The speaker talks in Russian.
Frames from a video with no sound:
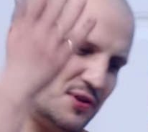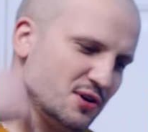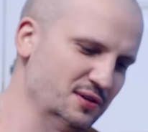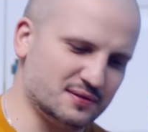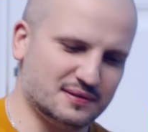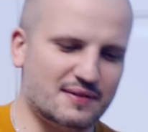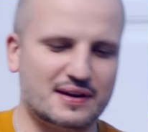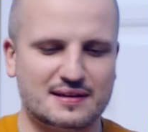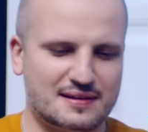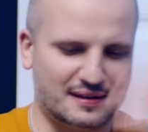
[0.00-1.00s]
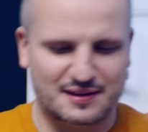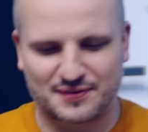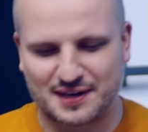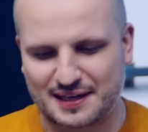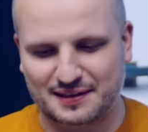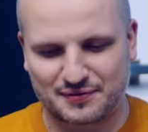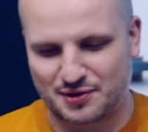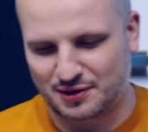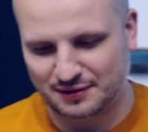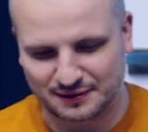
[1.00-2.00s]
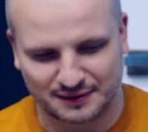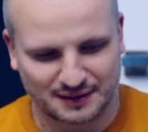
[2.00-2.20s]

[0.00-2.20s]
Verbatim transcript: все, давайте сертификаты, все.